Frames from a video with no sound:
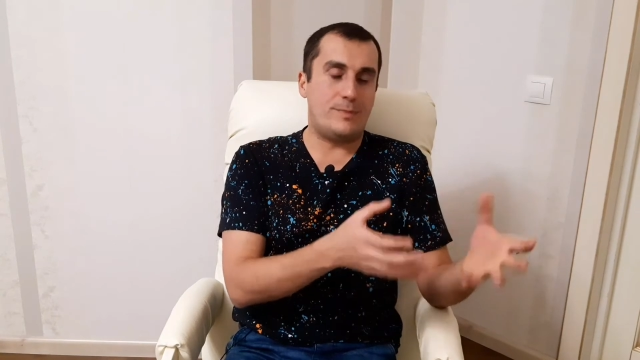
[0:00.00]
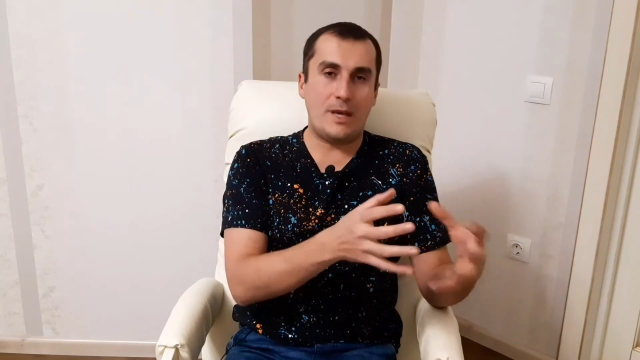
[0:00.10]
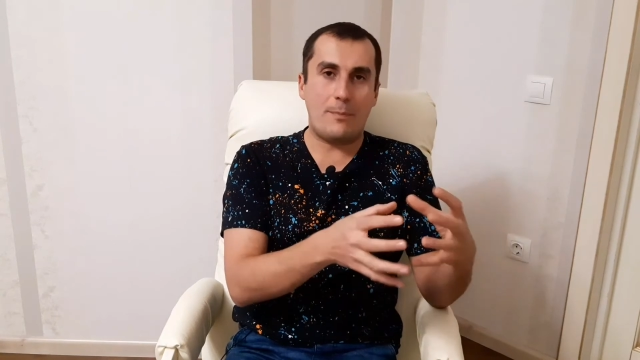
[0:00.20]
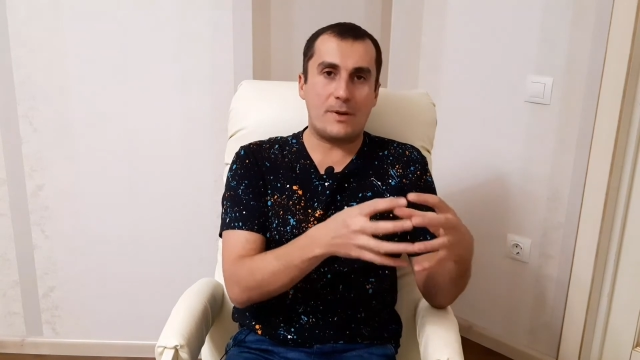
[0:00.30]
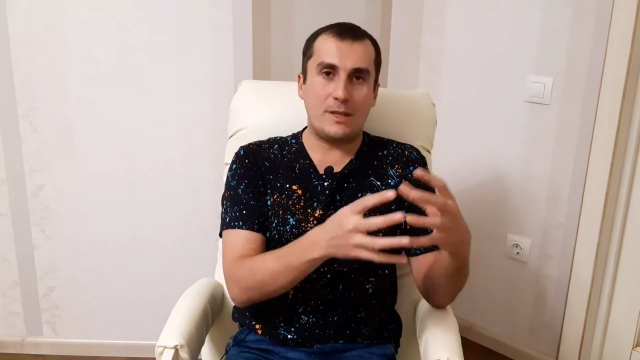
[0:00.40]

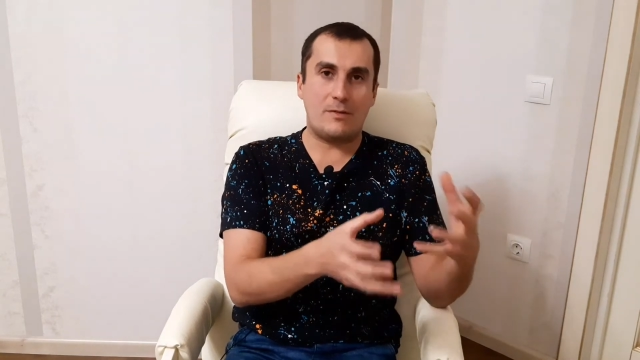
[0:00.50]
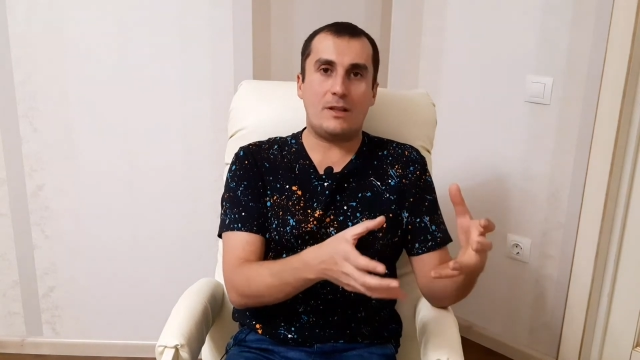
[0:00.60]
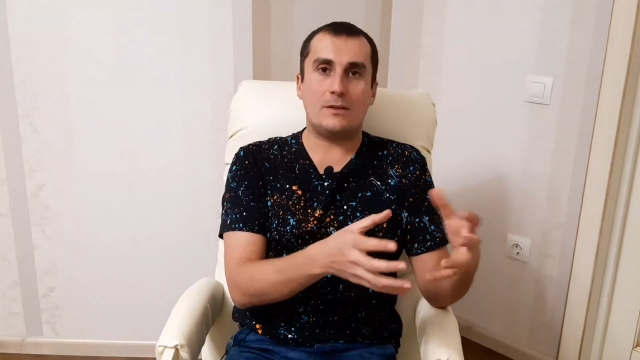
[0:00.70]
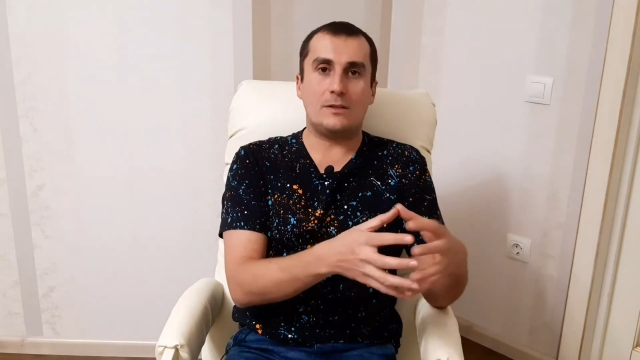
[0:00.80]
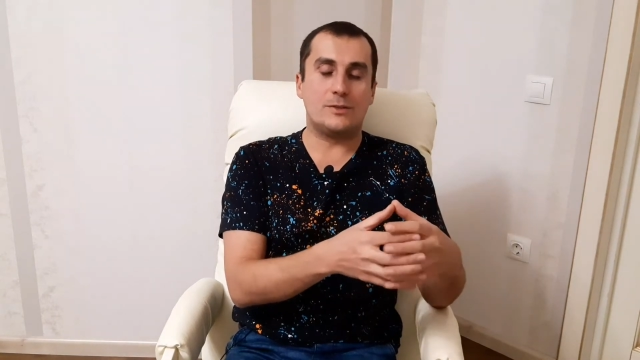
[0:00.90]
я
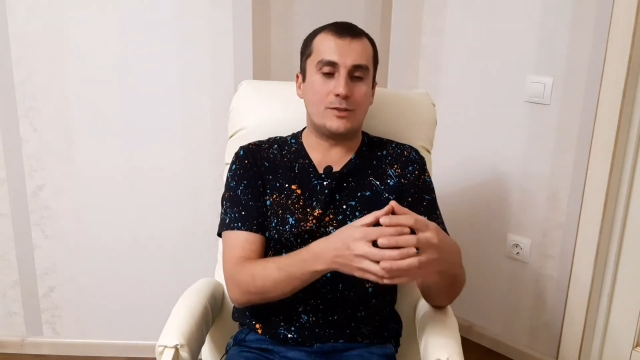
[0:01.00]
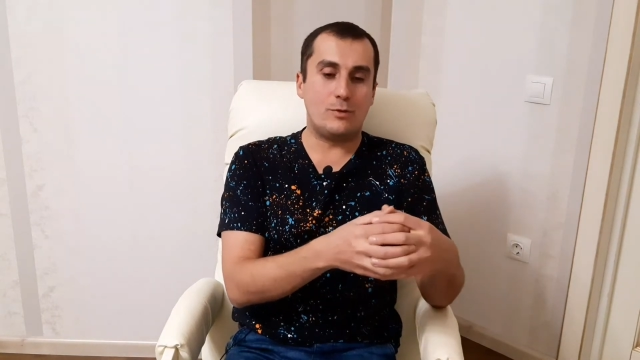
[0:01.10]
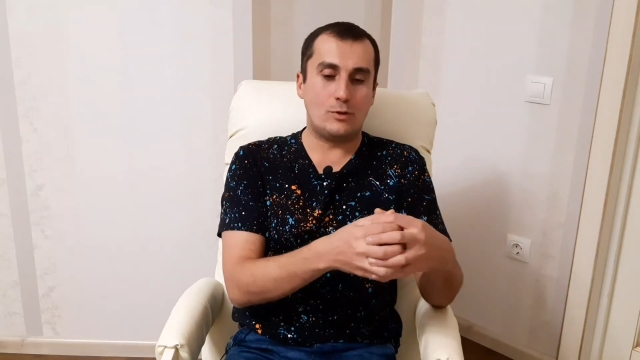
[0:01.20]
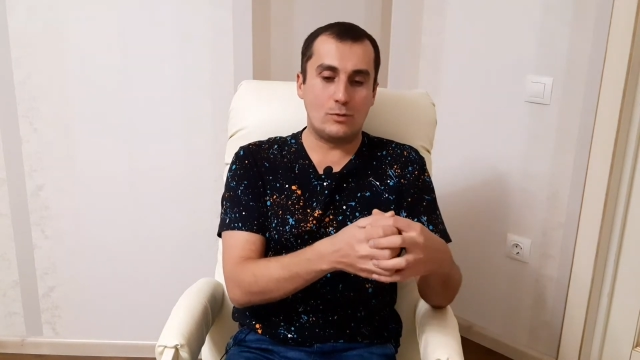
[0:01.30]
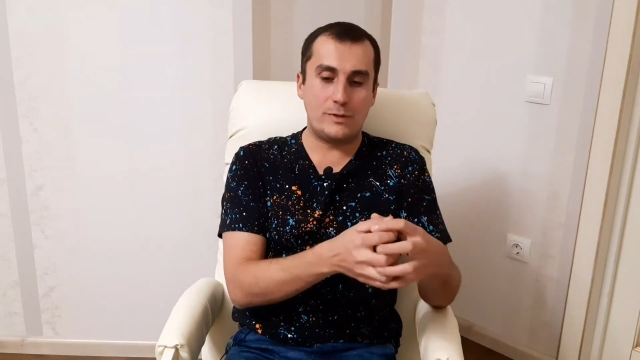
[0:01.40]
продавал э,
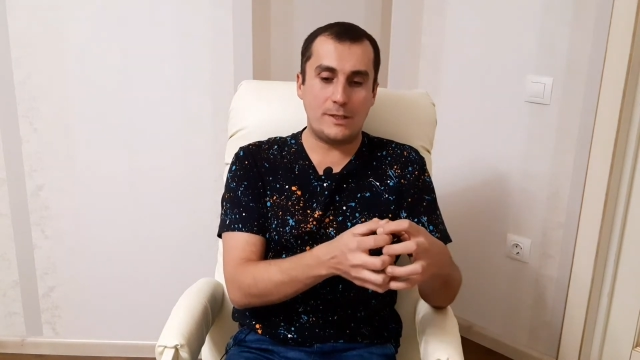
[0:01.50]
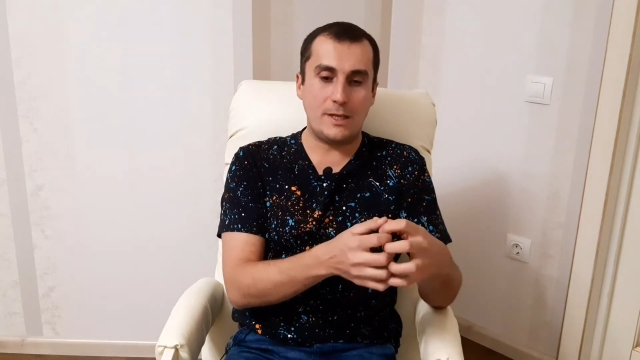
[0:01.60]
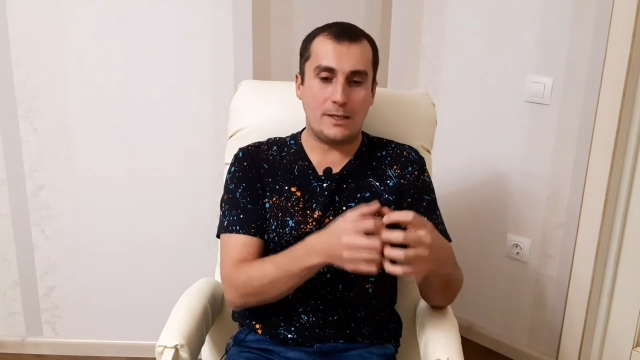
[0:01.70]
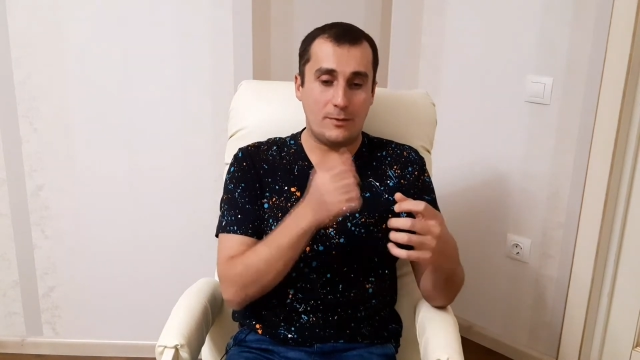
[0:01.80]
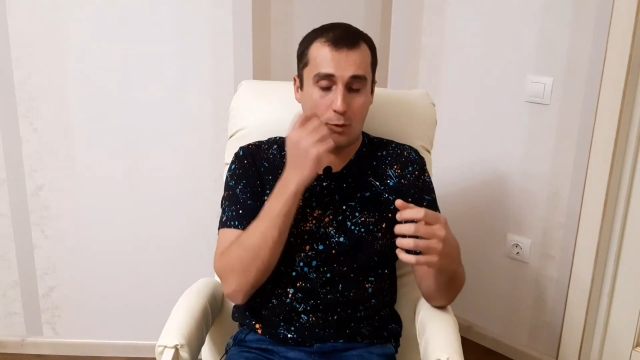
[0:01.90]
свой труд за деньги.